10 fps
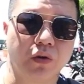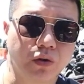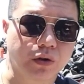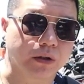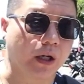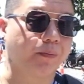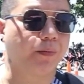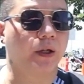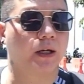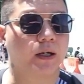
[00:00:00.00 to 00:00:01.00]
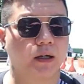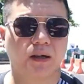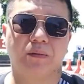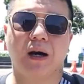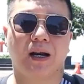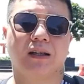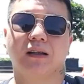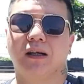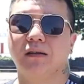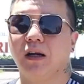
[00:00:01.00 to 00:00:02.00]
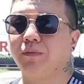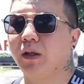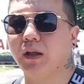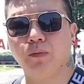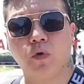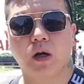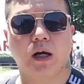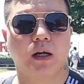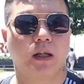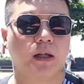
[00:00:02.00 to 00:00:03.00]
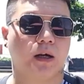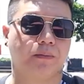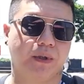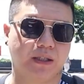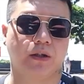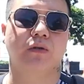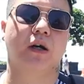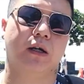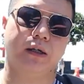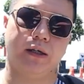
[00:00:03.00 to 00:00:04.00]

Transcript: Terus tripnya barat dan tripnya timur akan kita pisah juga.